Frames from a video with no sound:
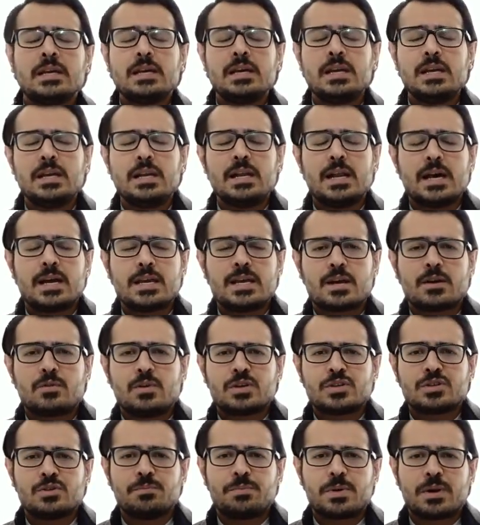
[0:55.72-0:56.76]
Y la
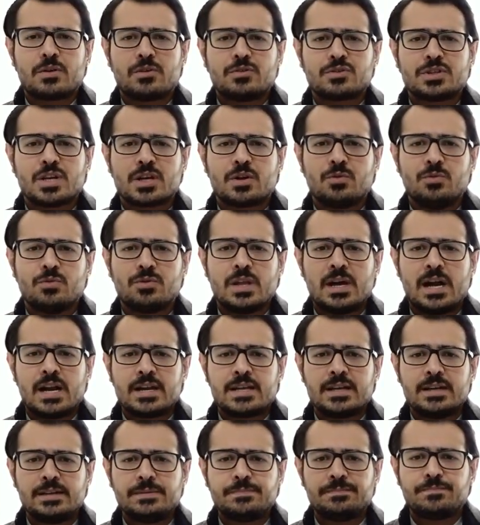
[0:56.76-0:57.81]
eyaculación precoz
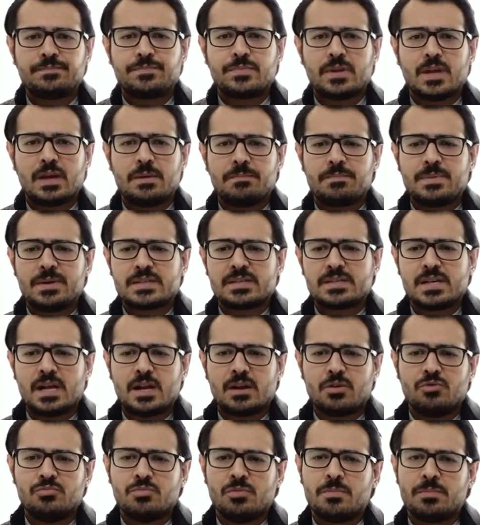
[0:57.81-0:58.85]
secundaria empieza en
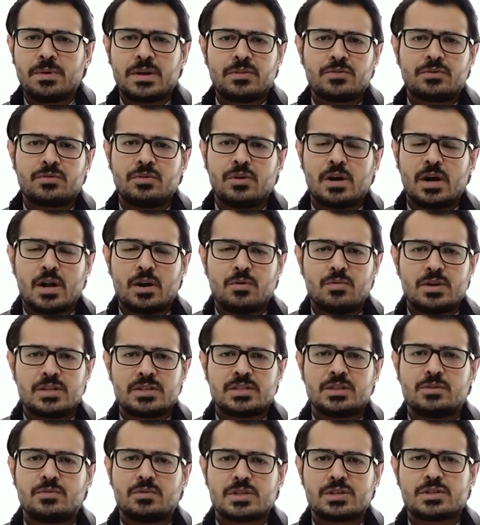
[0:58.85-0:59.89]
algún momento, alguna
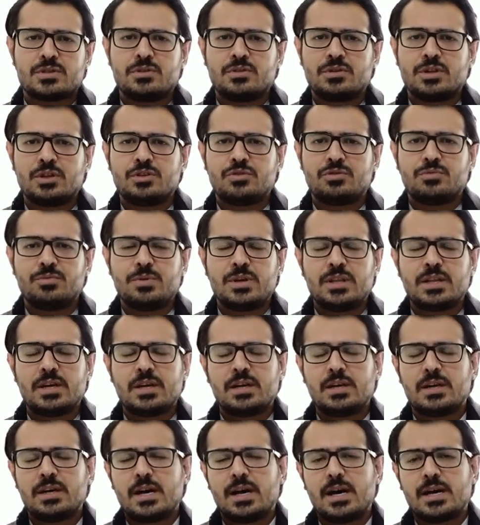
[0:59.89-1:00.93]
situación en tu
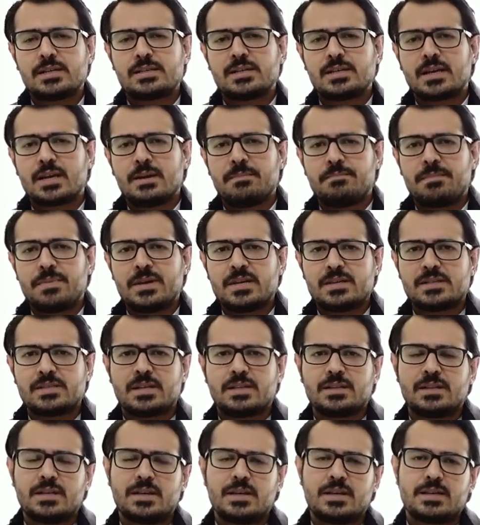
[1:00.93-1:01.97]
vida hace que empieces
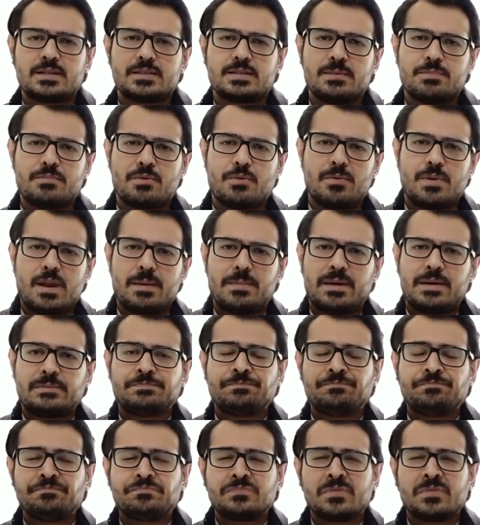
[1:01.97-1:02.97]
a tener este problema.